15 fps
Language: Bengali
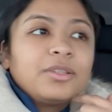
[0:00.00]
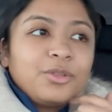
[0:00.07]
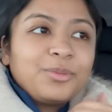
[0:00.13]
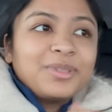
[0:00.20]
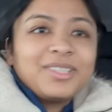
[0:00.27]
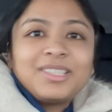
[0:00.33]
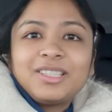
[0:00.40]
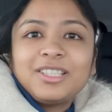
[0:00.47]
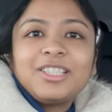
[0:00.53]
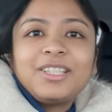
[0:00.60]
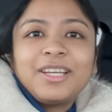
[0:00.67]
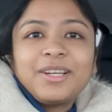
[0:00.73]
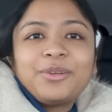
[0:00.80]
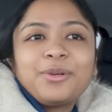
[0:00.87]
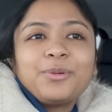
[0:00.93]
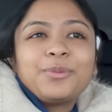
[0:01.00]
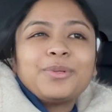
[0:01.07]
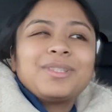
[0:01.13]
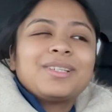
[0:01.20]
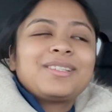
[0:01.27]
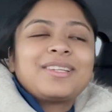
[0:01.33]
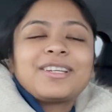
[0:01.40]
তোমাদের সাথে শেয়ার করব
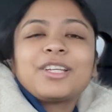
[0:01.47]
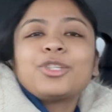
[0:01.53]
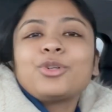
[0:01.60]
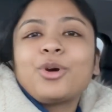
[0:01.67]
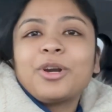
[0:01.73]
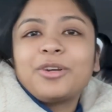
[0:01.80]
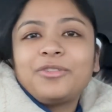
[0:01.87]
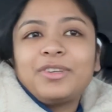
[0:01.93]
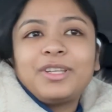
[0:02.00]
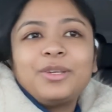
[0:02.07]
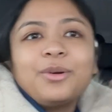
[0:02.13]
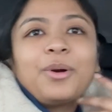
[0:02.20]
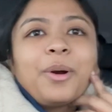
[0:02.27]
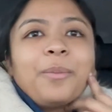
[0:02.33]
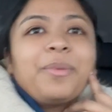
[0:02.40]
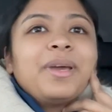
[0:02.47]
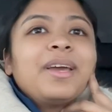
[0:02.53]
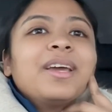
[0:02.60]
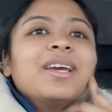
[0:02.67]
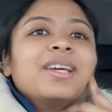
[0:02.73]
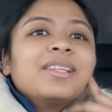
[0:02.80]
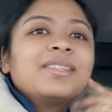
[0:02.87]
জাস্ট একটা শর্ট ভিডিও হবে
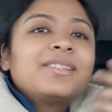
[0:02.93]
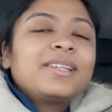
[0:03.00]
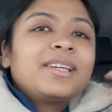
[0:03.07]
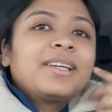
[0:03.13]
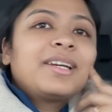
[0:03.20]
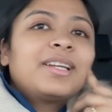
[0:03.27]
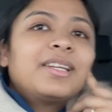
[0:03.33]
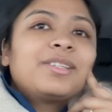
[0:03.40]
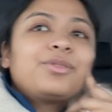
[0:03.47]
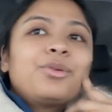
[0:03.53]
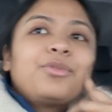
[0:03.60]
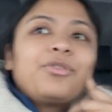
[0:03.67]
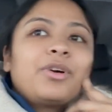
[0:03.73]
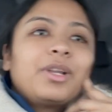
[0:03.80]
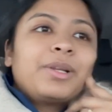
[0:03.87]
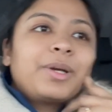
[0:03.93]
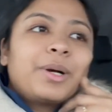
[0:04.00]
যে এখানে স্নোফল